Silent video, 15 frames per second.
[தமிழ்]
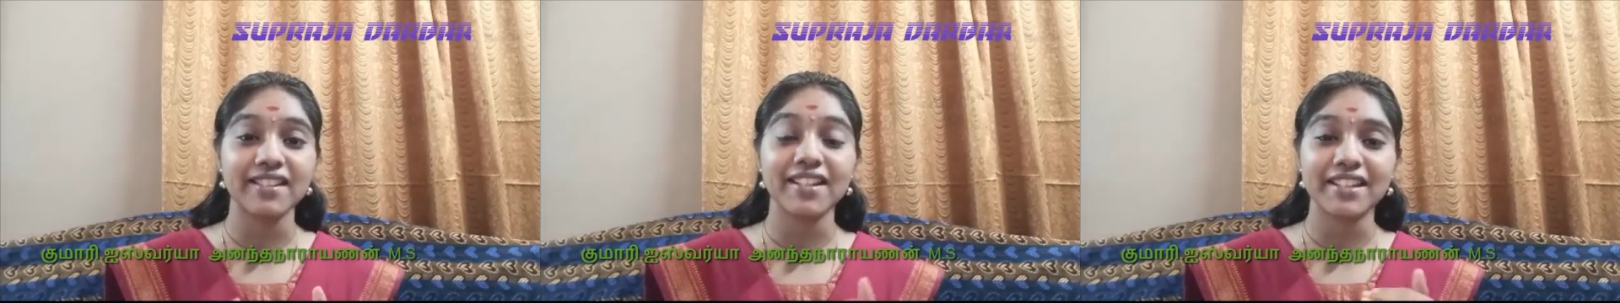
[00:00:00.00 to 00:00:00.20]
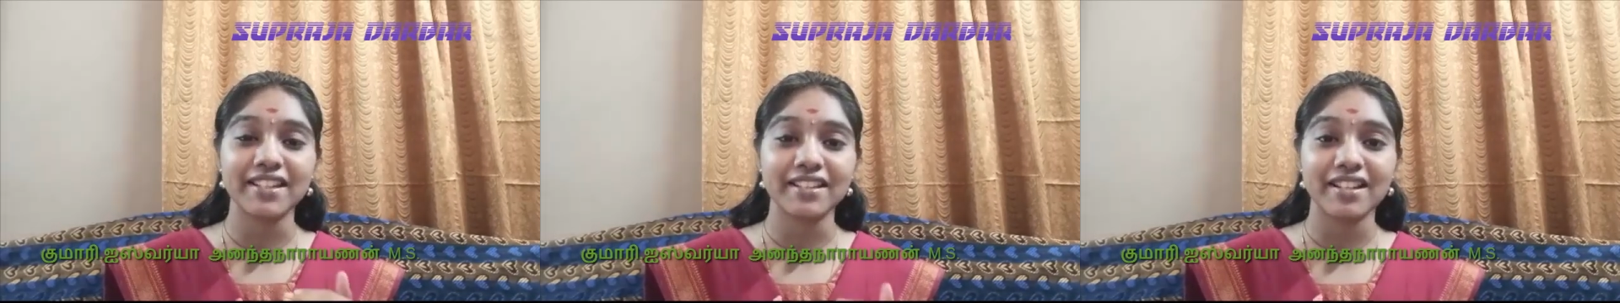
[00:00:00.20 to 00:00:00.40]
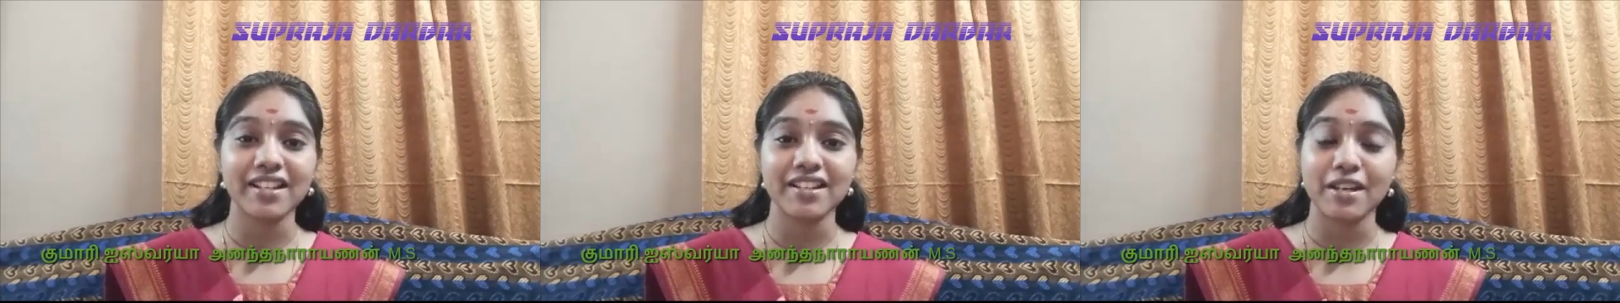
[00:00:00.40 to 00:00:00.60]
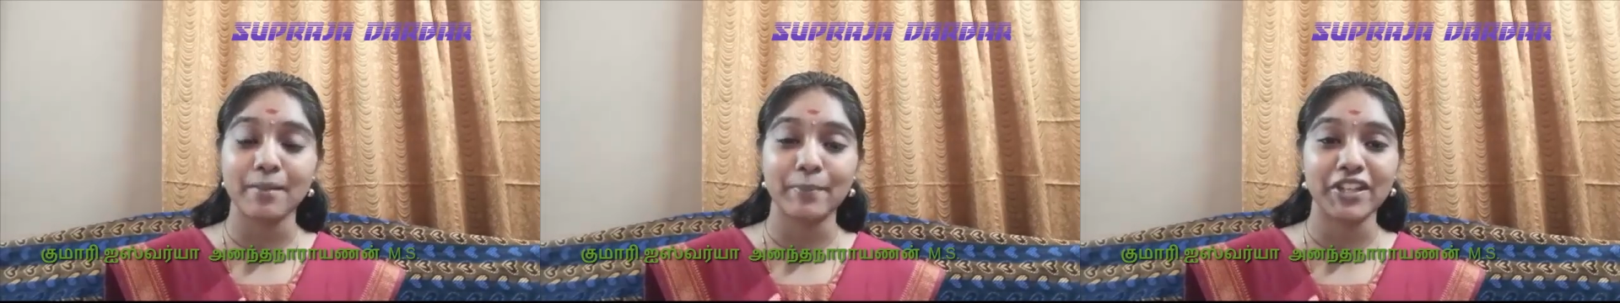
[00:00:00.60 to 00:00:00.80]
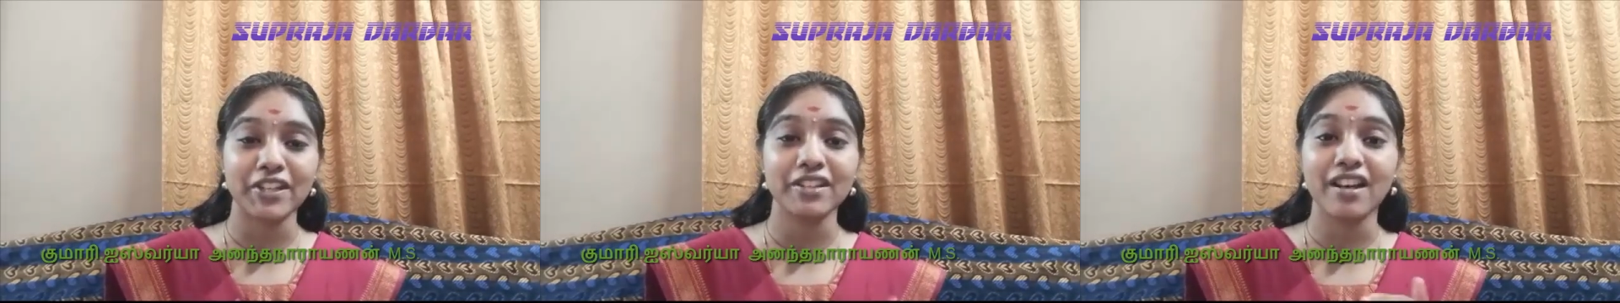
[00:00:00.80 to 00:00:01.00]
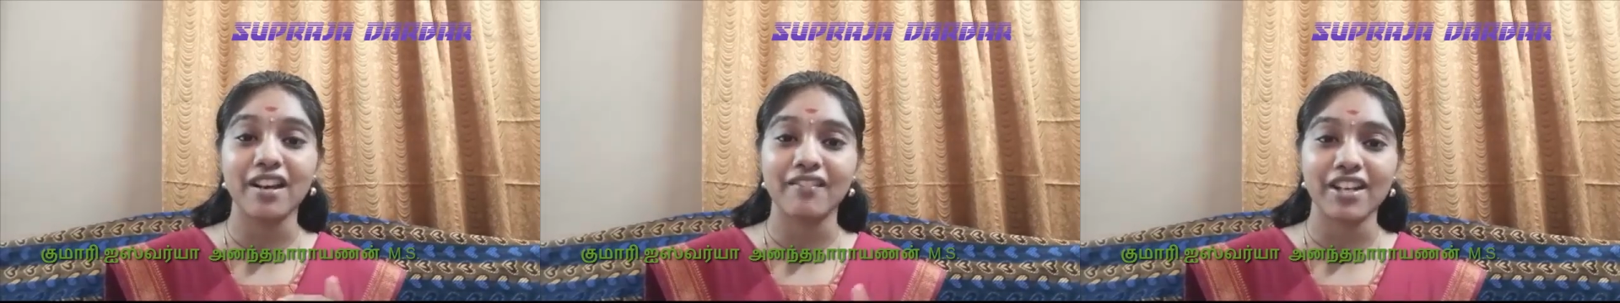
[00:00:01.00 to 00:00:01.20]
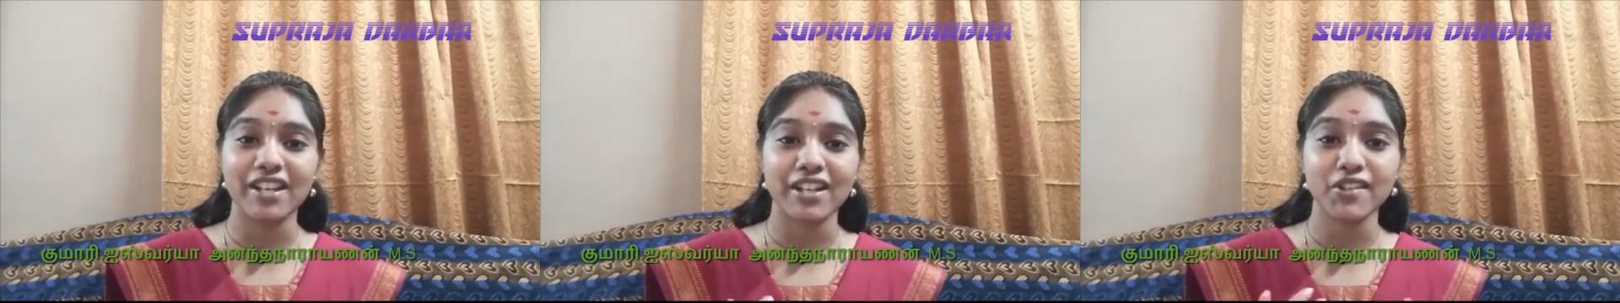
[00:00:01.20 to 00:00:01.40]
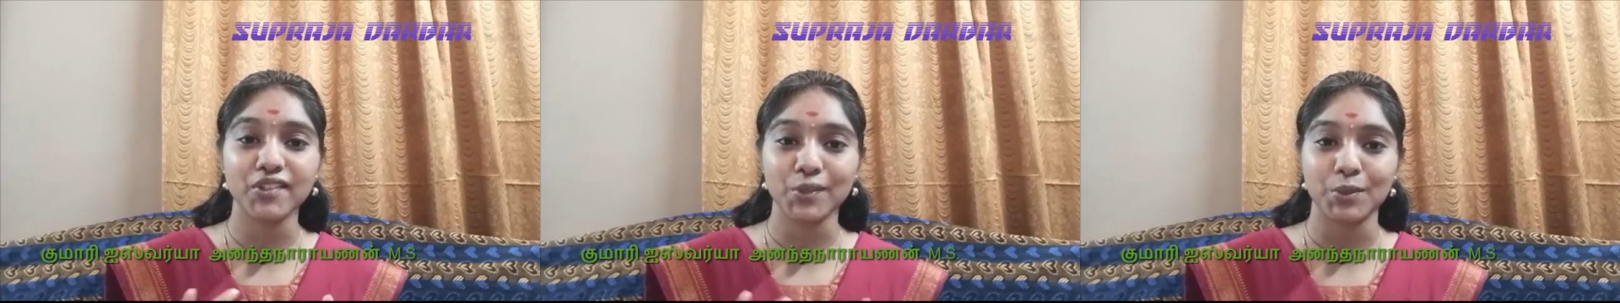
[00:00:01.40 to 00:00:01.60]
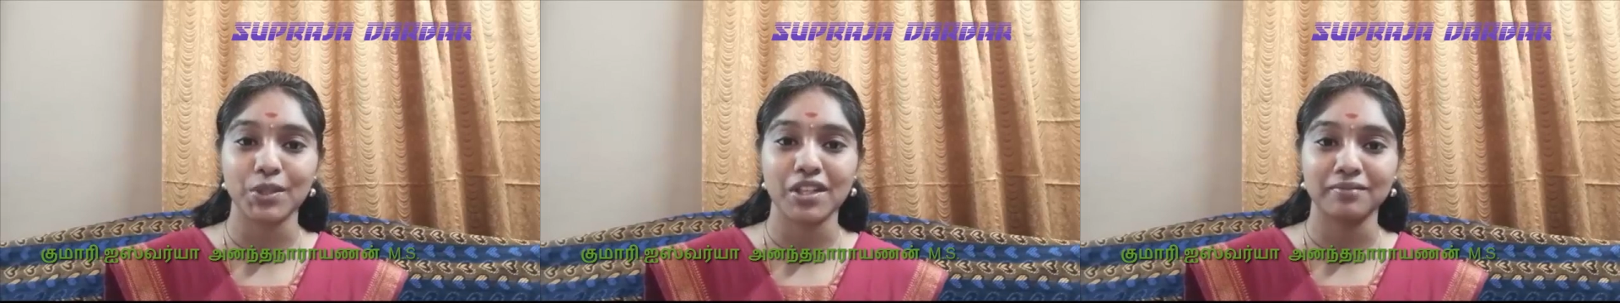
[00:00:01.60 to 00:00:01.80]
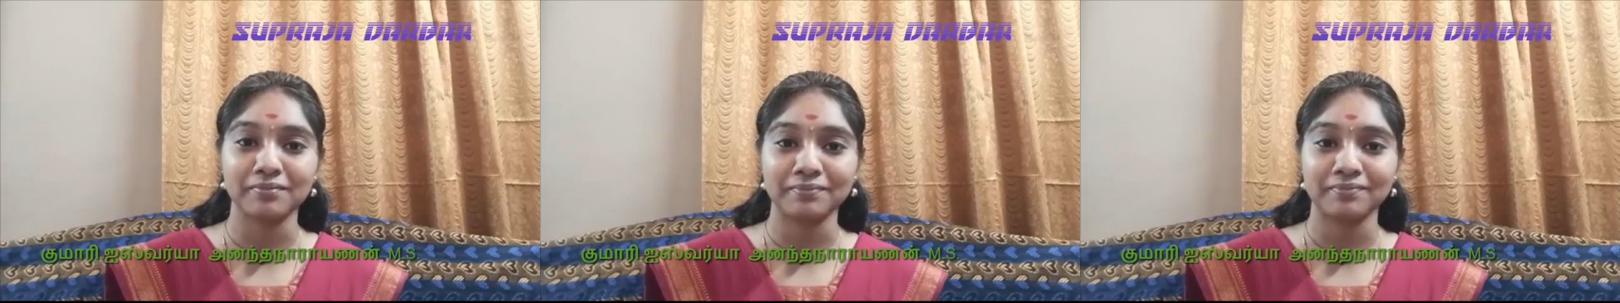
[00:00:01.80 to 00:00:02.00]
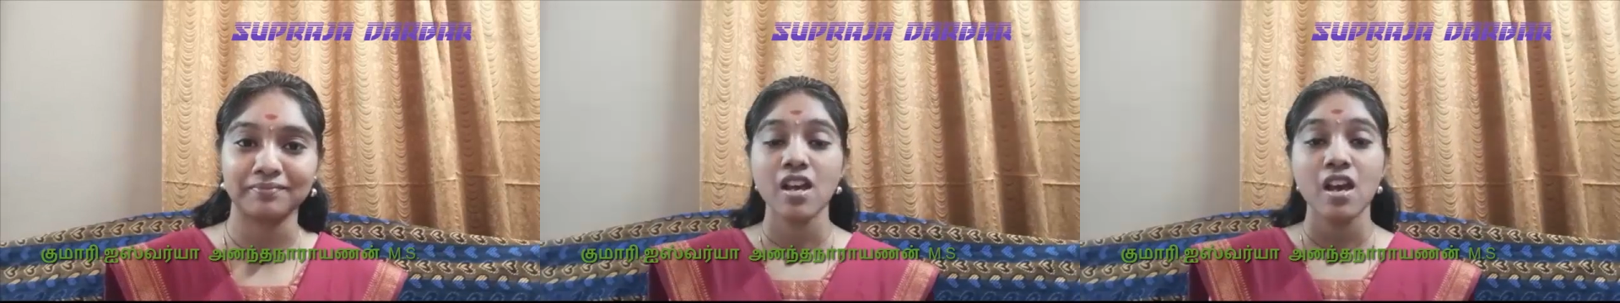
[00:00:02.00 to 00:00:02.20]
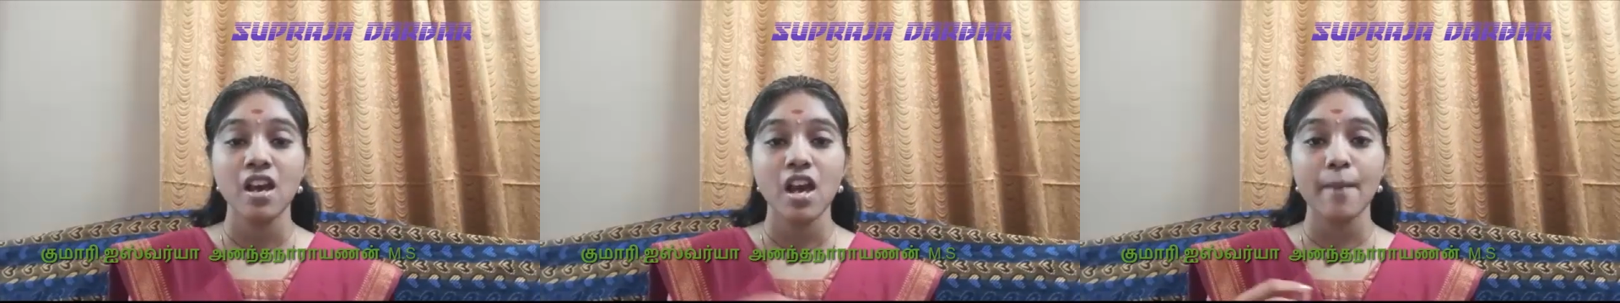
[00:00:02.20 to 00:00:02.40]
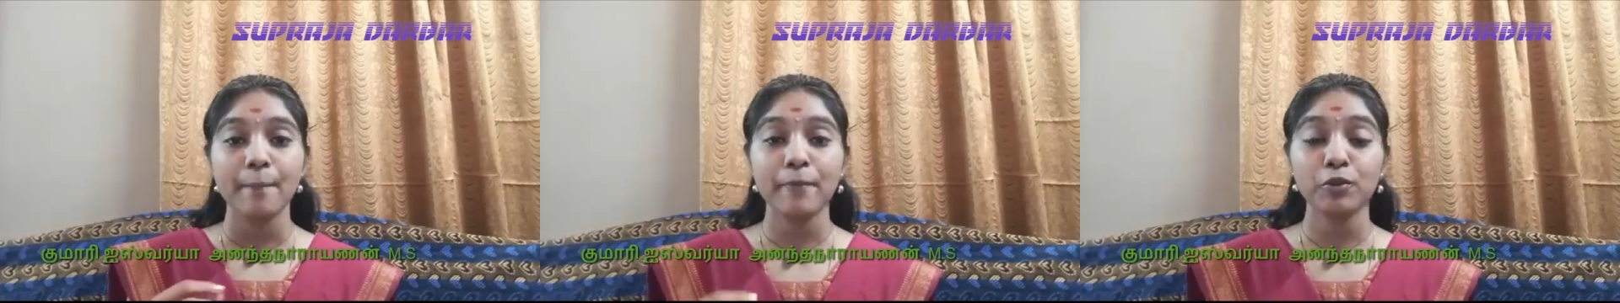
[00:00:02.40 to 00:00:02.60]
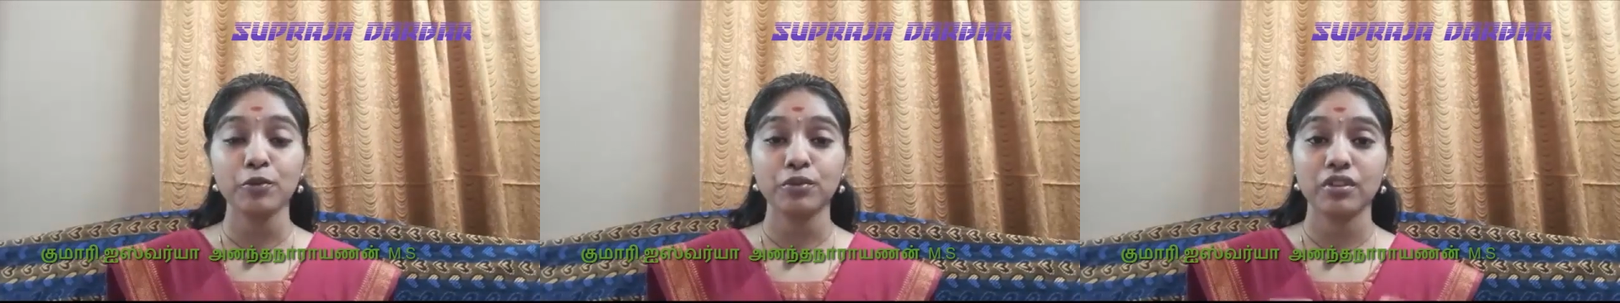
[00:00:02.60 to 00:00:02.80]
தான் இருக்கார் அப்படின்னு அவெல்லாம் சொன்னான் அப்போ